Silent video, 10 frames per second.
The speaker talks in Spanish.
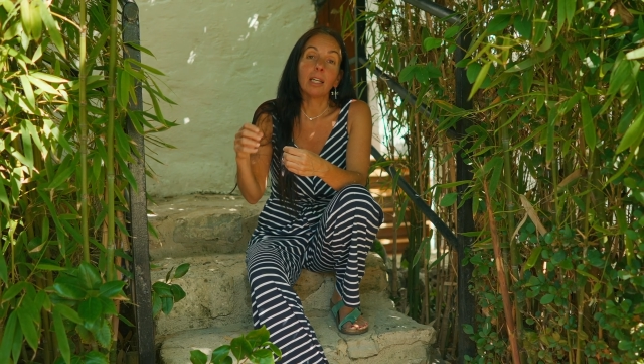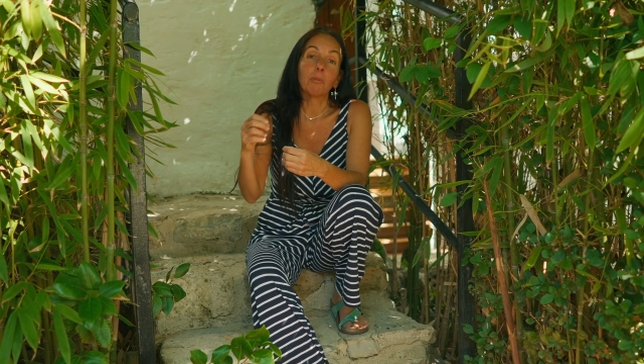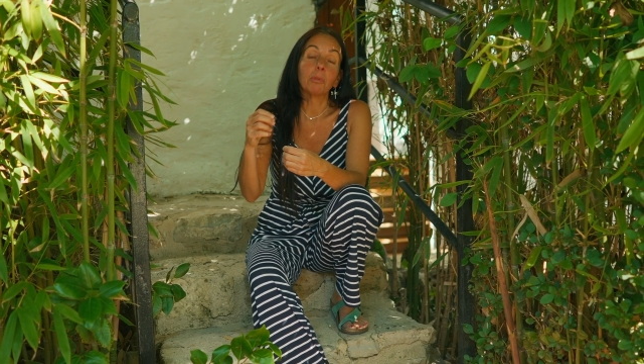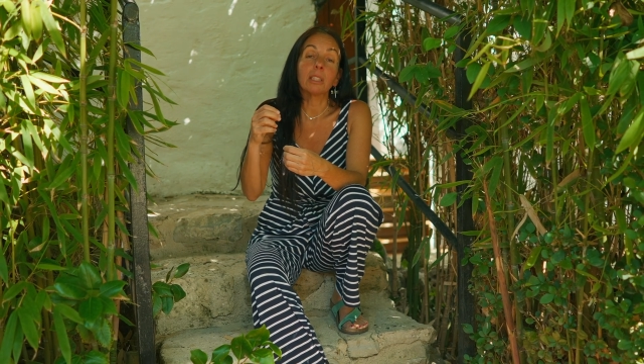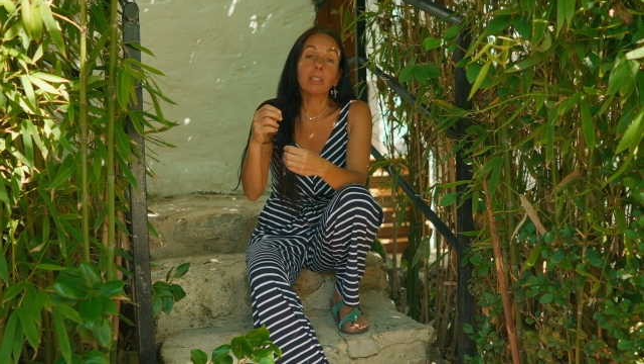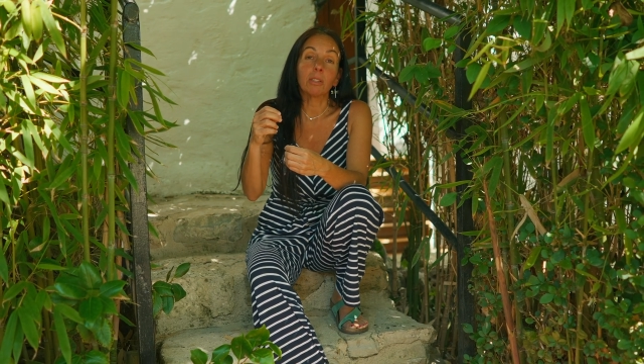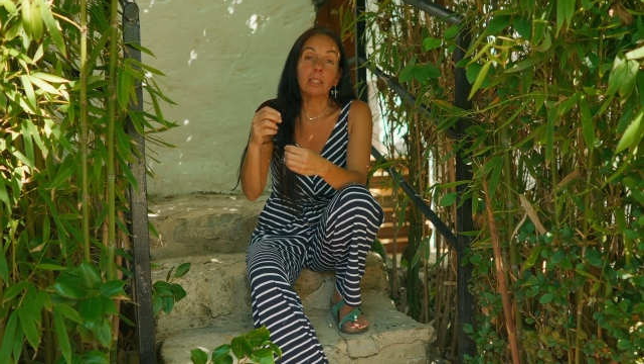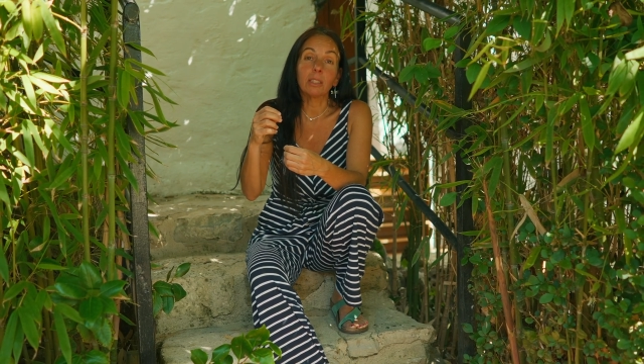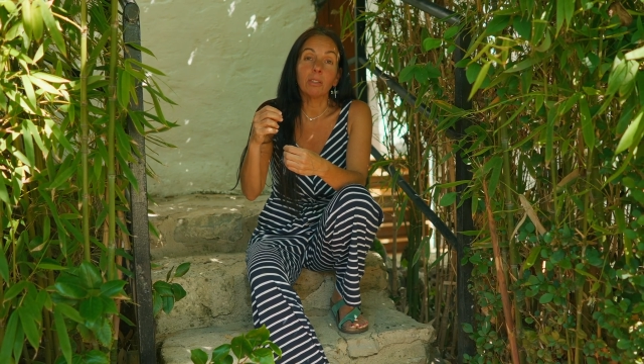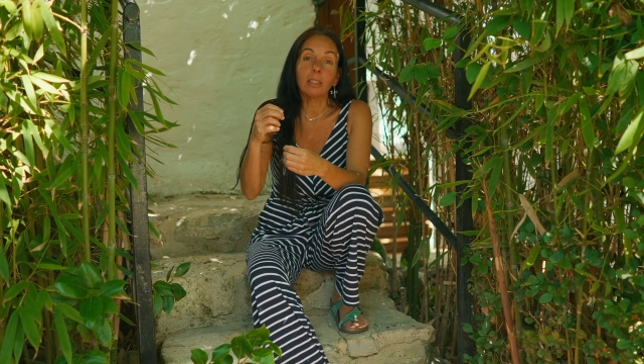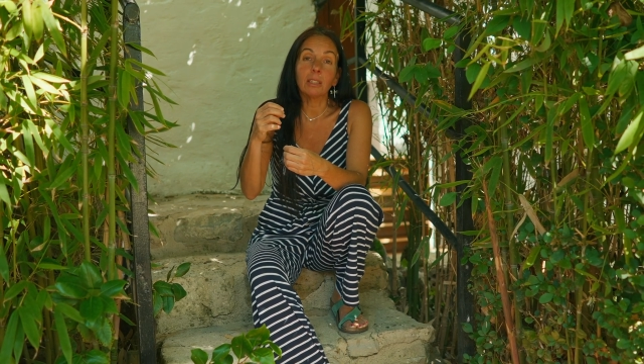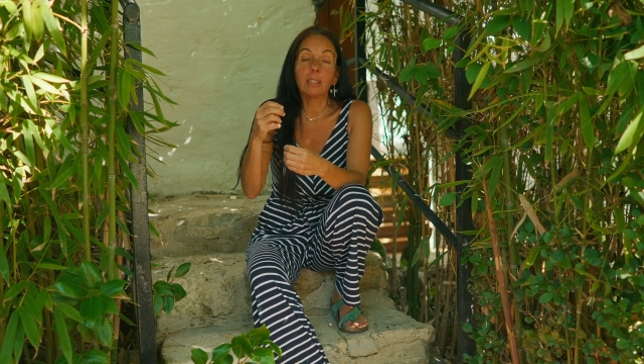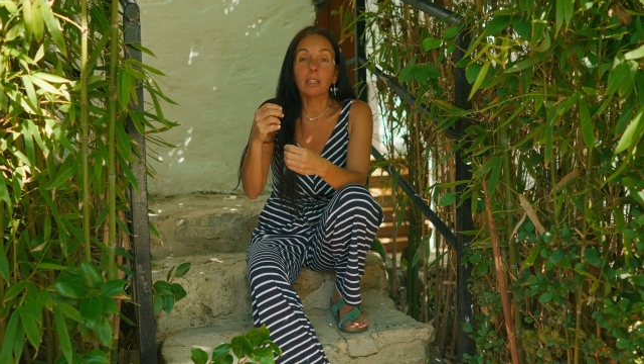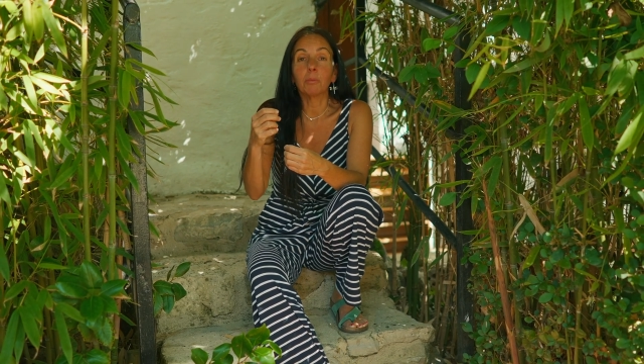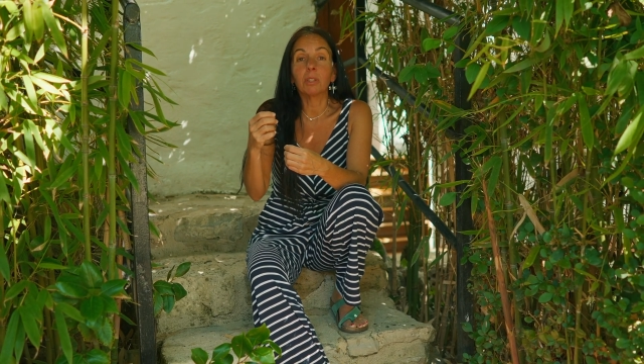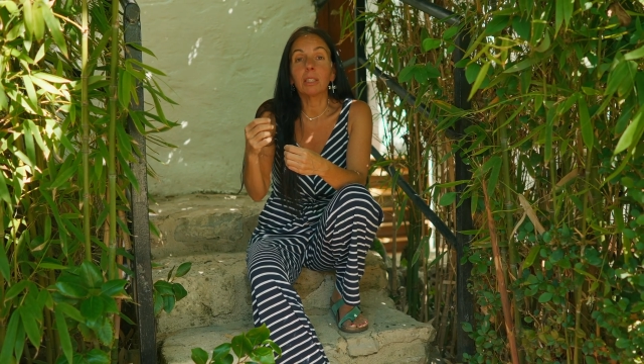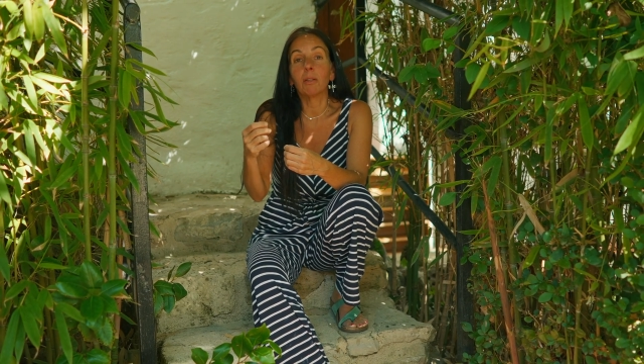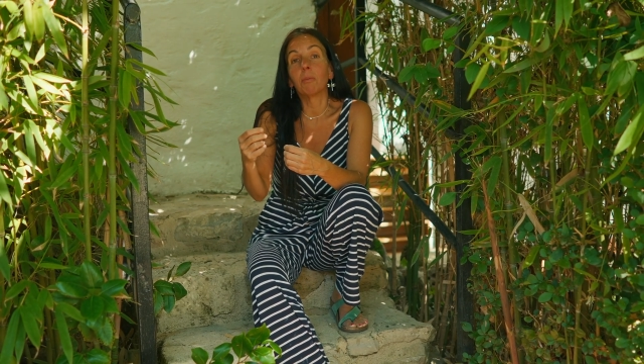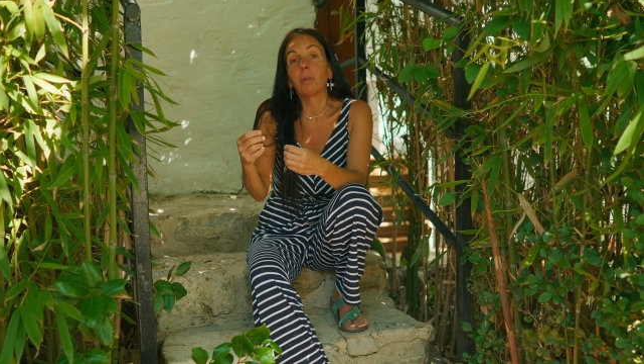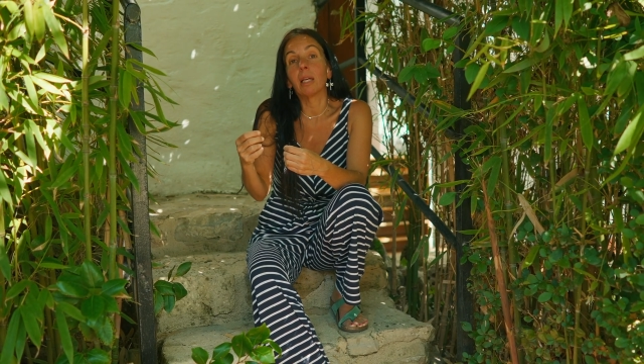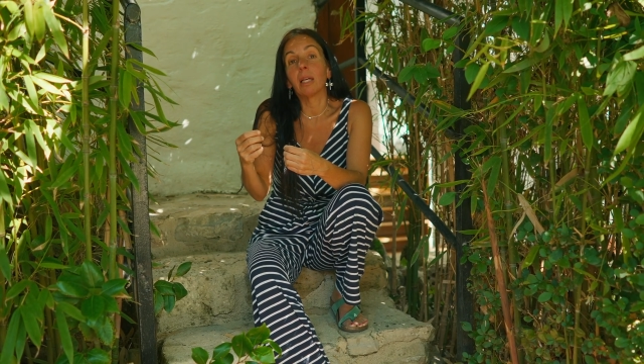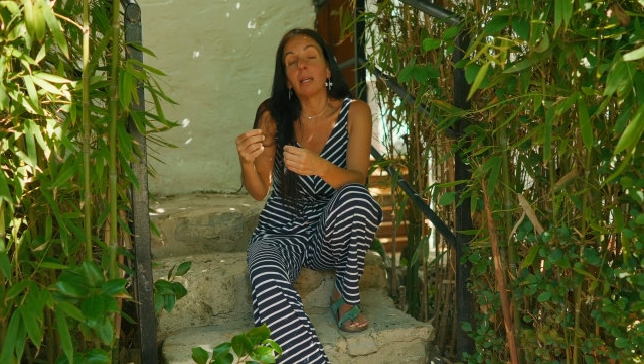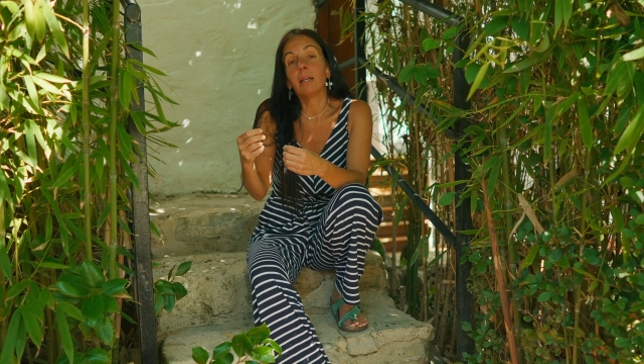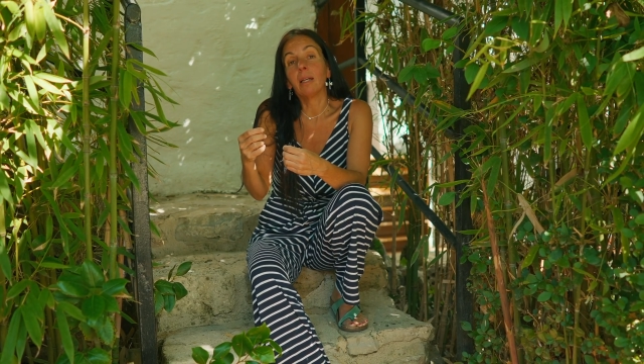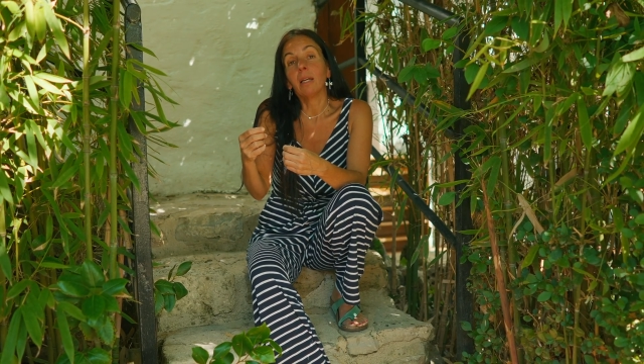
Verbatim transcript: En muchas ocasiones tenemos como que